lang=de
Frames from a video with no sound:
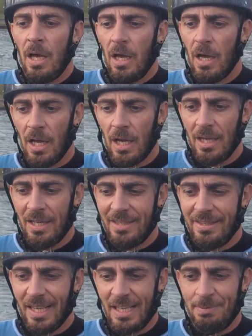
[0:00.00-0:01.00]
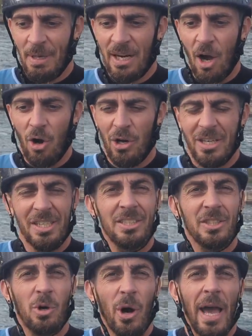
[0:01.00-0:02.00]
äh, dass man auch ein
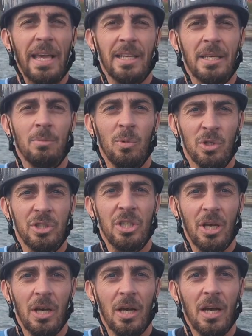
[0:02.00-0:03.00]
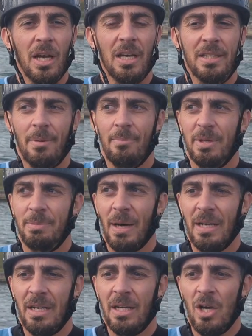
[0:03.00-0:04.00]
Risiko eingehen muss, äh, damit
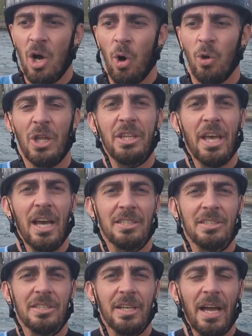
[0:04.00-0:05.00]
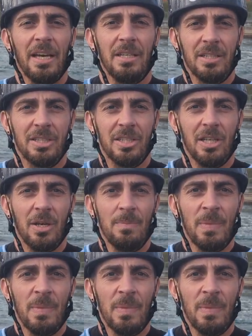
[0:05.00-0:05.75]
man unter die ersten drei ist.